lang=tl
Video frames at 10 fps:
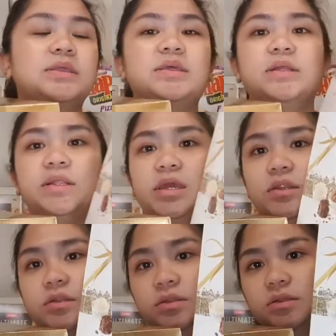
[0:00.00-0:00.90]

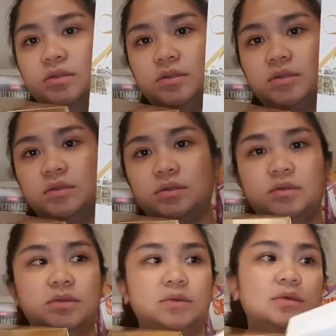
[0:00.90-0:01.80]
Gillian.
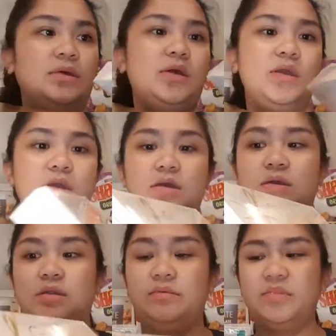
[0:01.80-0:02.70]

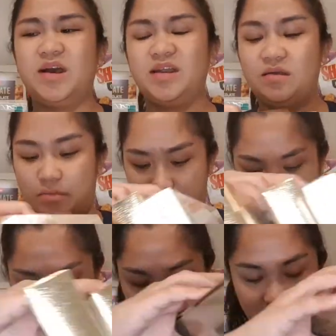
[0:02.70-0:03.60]
Ayan. Mga
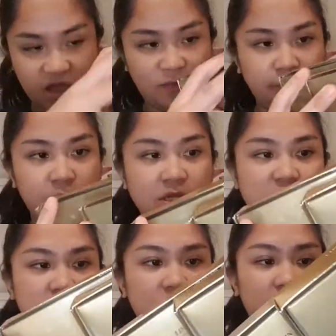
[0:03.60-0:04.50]
naka half
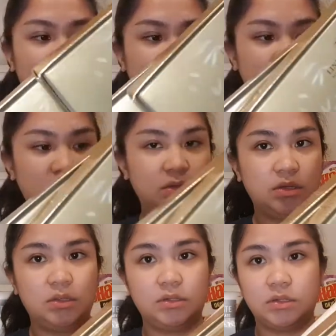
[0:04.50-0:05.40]
price to eh.
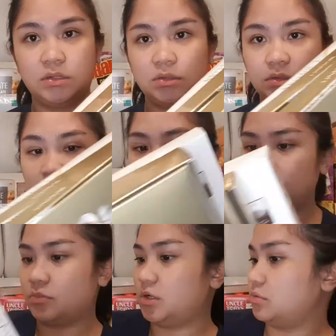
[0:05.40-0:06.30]

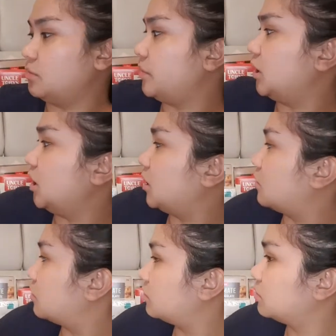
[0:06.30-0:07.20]
Nung, nung binili ko.